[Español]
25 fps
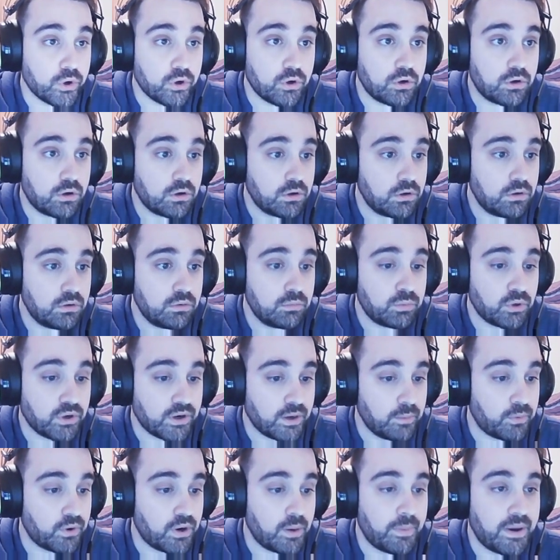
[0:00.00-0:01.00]
ojo, porque
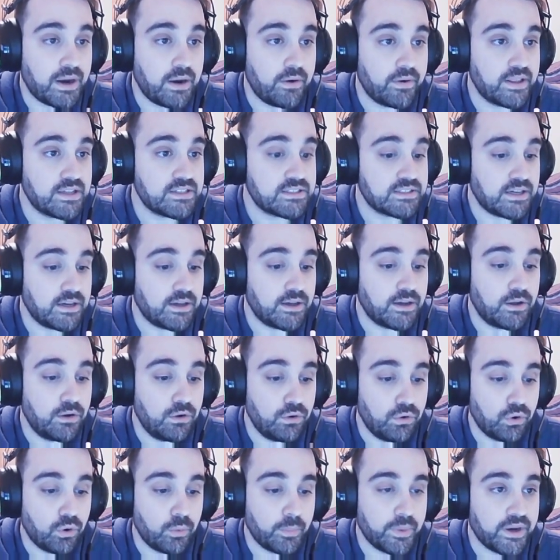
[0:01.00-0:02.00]
el programa la verdad es que
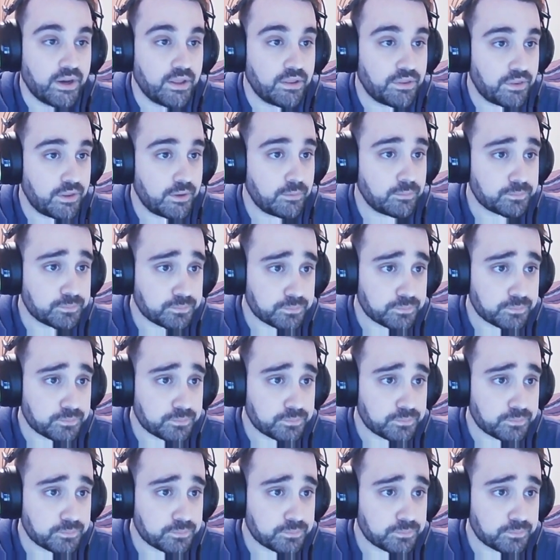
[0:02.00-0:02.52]
lo merece.